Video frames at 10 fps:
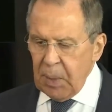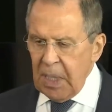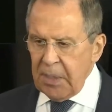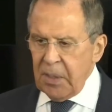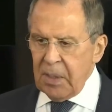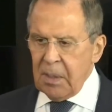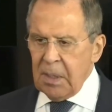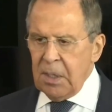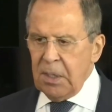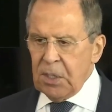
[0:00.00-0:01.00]
плане
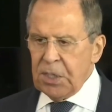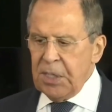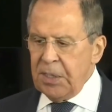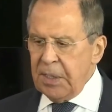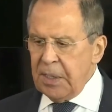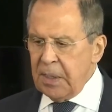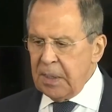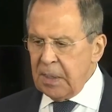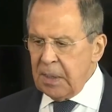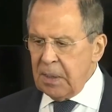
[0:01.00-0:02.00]
это решение
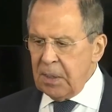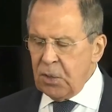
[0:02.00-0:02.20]
э,